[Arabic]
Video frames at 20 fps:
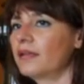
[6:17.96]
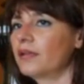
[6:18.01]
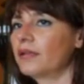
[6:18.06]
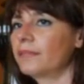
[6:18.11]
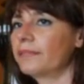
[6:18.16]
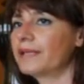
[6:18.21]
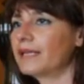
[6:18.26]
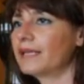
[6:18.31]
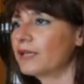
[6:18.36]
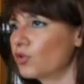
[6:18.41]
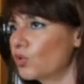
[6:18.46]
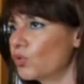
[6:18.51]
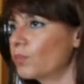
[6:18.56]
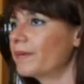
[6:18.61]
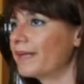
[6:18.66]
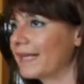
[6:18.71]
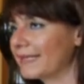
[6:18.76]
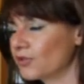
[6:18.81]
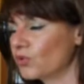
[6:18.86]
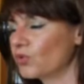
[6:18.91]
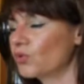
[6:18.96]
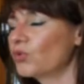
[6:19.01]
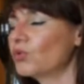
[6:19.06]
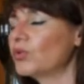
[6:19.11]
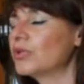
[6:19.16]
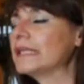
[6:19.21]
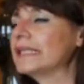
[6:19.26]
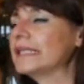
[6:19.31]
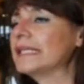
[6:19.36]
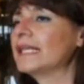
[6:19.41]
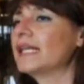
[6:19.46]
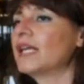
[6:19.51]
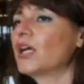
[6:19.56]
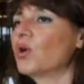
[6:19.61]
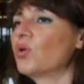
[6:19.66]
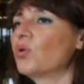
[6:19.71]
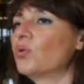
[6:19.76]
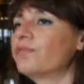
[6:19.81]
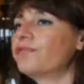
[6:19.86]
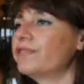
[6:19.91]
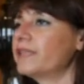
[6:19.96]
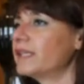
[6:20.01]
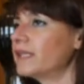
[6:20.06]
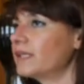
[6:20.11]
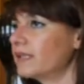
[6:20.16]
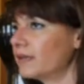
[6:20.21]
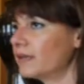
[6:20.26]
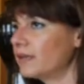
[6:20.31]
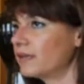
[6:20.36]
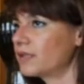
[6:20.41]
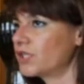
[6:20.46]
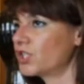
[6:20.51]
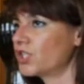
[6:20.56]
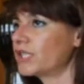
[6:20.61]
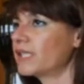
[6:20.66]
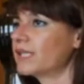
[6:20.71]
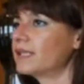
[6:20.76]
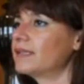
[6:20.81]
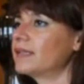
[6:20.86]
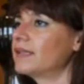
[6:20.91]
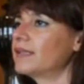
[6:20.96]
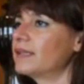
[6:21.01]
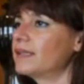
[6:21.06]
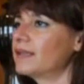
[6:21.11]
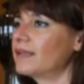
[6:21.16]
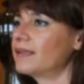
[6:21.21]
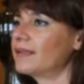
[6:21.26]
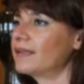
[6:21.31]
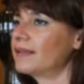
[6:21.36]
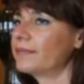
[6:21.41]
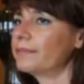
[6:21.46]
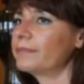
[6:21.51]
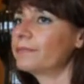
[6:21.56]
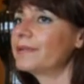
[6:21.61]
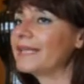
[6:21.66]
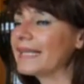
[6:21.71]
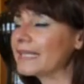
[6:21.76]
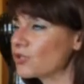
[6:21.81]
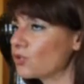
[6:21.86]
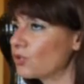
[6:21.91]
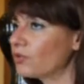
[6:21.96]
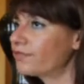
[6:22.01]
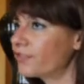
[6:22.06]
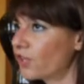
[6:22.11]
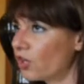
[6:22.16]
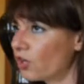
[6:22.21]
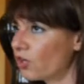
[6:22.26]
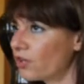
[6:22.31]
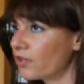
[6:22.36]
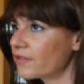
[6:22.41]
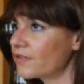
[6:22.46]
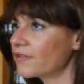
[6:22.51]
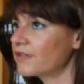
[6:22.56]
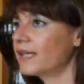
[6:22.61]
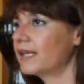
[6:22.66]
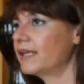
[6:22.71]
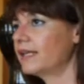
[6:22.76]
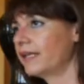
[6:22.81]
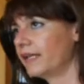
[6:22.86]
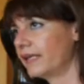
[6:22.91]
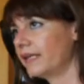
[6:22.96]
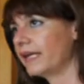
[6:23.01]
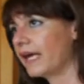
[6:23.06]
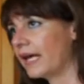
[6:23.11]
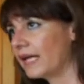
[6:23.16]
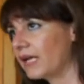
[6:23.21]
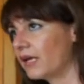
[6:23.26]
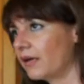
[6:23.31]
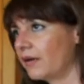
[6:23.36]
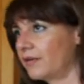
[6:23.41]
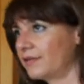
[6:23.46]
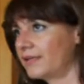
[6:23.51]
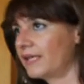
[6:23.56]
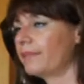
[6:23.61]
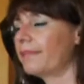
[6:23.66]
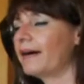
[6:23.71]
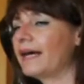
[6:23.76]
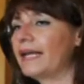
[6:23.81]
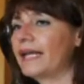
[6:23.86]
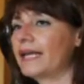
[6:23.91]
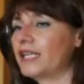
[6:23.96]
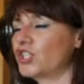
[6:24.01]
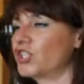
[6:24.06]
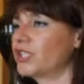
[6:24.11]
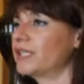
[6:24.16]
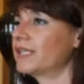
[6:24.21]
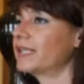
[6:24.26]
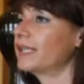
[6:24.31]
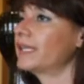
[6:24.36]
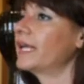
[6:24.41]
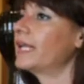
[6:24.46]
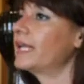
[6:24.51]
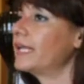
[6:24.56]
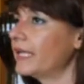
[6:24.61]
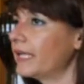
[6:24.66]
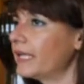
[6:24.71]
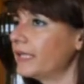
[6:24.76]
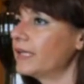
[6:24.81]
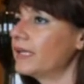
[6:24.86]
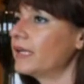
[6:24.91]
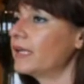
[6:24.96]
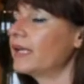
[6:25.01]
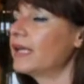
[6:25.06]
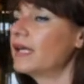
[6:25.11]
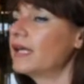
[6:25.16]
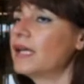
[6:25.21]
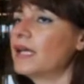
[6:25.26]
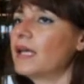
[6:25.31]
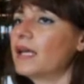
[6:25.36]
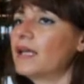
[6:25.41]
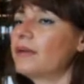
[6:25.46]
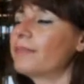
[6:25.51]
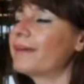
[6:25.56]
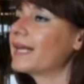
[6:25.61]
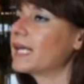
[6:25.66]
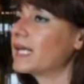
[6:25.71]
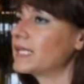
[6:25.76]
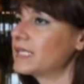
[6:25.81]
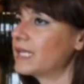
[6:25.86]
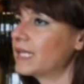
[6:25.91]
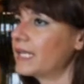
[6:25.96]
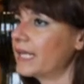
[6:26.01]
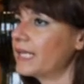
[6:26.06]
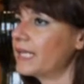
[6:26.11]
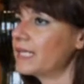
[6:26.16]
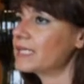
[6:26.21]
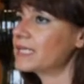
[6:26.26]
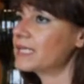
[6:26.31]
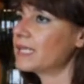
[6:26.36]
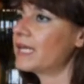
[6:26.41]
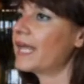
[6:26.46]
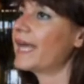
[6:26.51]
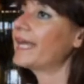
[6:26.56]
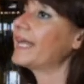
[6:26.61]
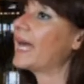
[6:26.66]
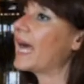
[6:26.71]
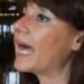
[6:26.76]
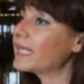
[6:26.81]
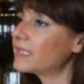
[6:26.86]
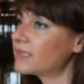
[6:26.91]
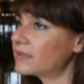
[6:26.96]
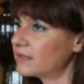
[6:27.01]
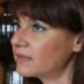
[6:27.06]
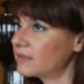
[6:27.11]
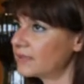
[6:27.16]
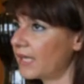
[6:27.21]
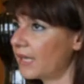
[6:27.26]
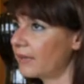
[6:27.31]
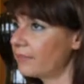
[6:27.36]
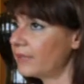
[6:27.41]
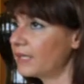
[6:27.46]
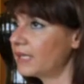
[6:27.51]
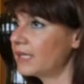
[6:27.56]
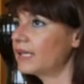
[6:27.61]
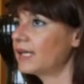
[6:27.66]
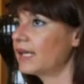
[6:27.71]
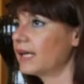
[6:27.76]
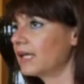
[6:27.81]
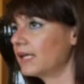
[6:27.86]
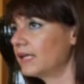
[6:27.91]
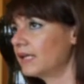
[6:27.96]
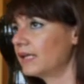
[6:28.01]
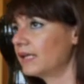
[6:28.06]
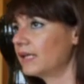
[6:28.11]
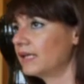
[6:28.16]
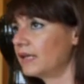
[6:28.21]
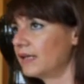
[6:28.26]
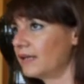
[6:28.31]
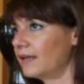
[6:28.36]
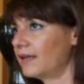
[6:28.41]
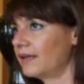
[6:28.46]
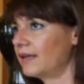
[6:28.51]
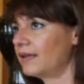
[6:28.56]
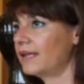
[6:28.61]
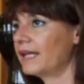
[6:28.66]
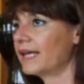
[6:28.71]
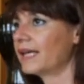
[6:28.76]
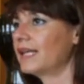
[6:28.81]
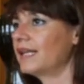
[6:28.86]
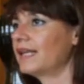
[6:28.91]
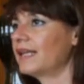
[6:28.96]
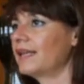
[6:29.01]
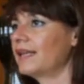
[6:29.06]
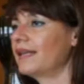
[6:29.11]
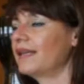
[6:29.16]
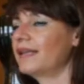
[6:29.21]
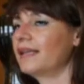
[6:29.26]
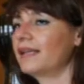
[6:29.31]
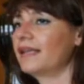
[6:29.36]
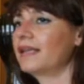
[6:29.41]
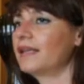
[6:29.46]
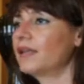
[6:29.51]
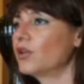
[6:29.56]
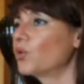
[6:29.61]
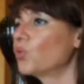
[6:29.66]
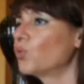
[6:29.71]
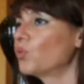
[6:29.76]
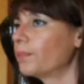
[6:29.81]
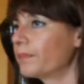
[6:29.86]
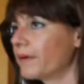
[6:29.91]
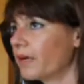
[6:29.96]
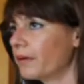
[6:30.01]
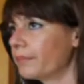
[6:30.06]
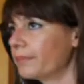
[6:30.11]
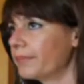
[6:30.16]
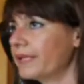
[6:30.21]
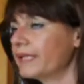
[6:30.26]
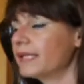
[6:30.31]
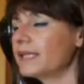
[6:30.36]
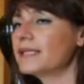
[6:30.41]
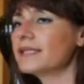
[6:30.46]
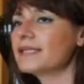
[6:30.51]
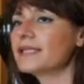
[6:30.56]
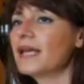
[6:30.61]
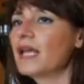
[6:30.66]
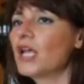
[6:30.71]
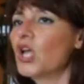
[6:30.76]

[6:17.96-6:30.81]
من الجروب ناسكو وفي شركه ناسكو فرانس يلي هي انا تابعه لهالشركه يلي هي المركز الرئيسي لاعاده التامين لكل الـ لكل الجروب كومبانيز